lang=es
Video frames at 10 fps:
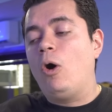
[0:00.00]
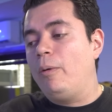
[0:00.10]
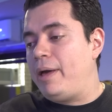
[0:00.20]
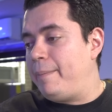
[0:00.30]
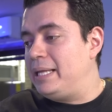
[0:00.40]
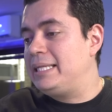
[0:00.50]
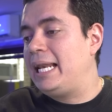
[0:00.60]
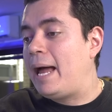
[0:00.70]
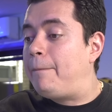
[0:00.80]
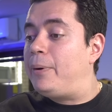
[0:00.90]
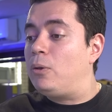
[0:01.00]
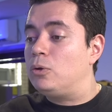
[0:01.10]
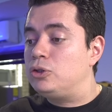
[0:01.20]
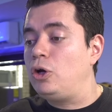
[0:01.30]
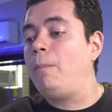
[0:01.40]
obviamente, la
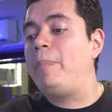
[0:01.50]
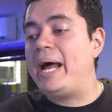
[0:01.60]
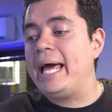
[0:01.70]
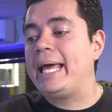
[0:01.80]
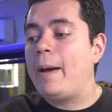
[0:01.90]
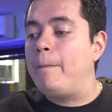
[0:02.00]
producción para que